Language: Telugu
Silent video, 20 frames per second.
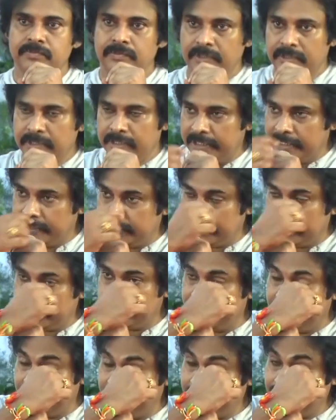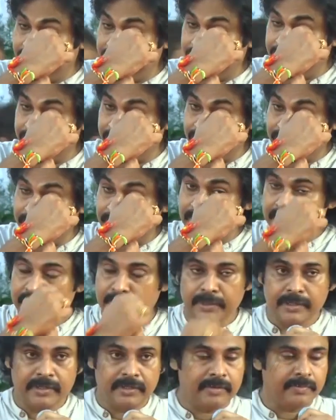ఎప్పుడూ ఇంత ప్రాధాన్యత
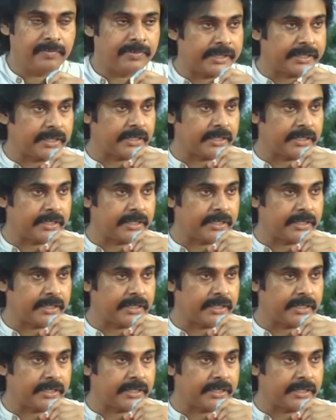కవరేజీ ఇవ్వలేదు